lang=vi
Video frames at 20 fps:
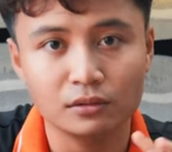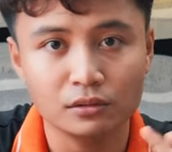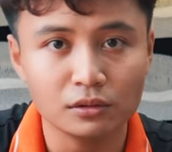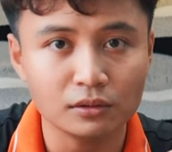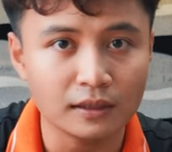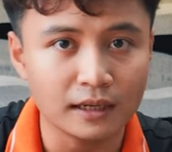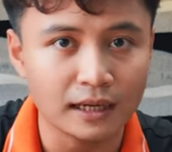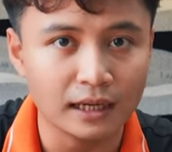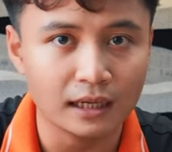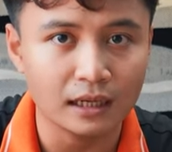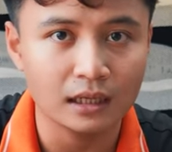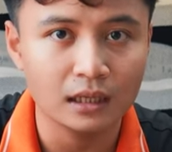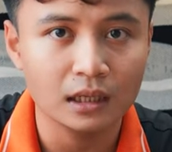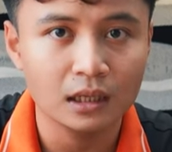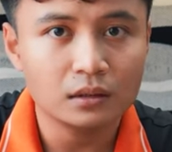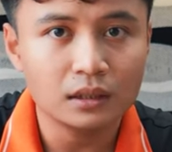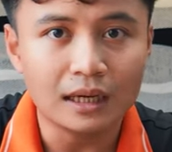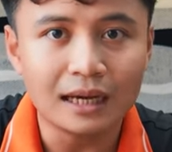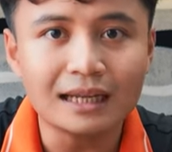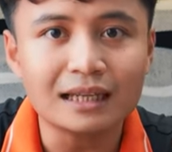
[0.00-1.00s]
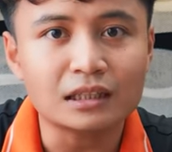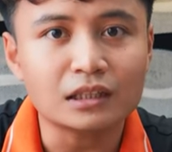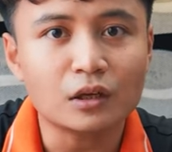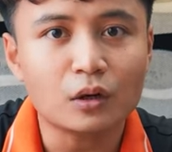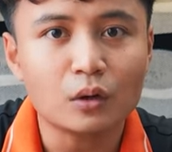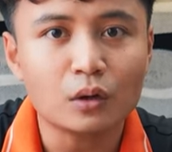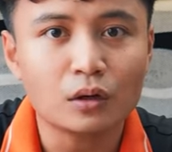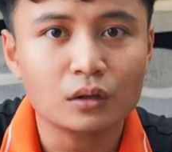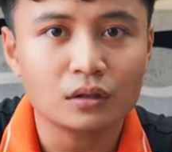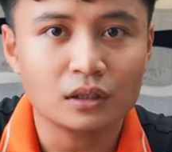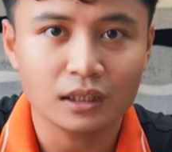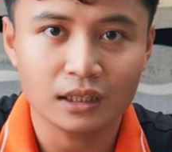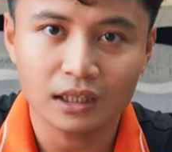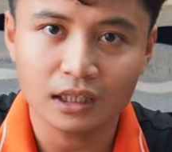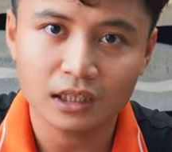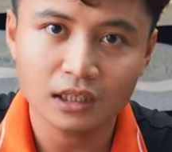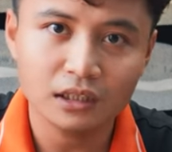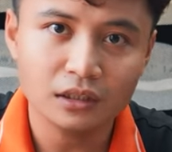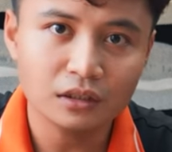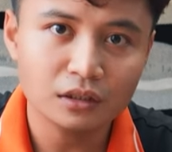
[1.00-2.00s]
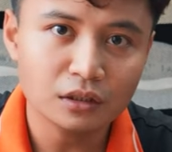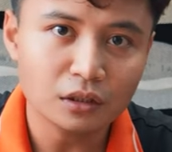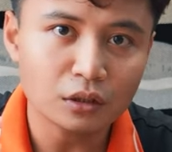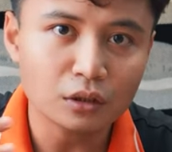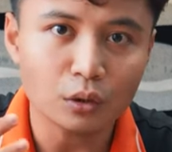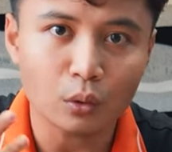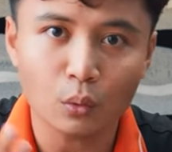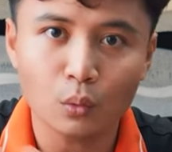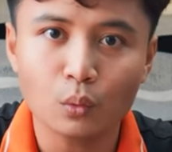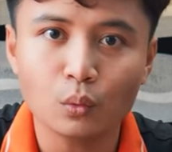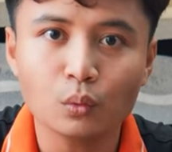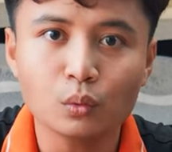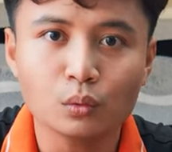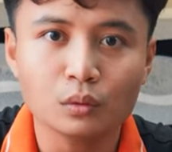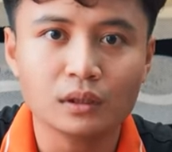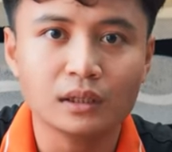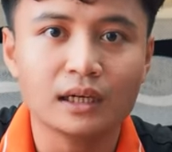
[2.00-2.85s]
nó ra khá là to để nó đủ